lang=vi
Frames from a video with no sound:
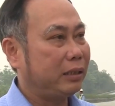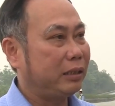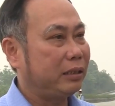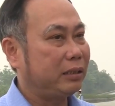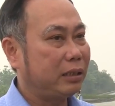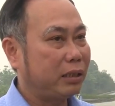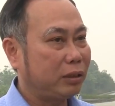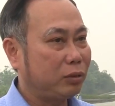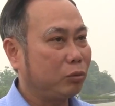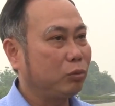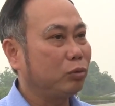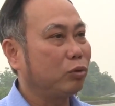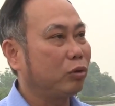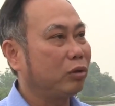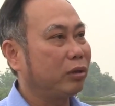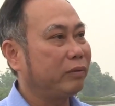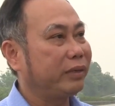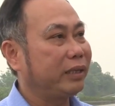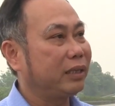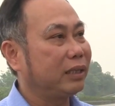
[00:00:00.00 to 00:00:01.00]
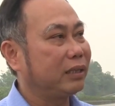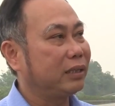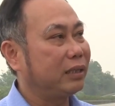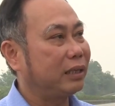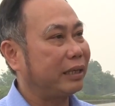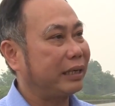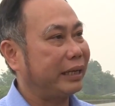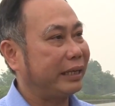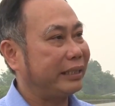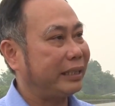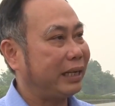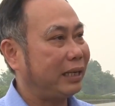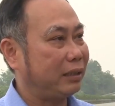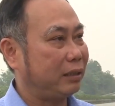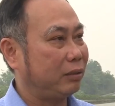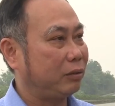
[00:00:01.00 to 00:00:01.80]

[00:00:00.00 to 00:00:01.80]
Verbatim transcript: thì giữa chúng tôi với lực lượng cảnh sát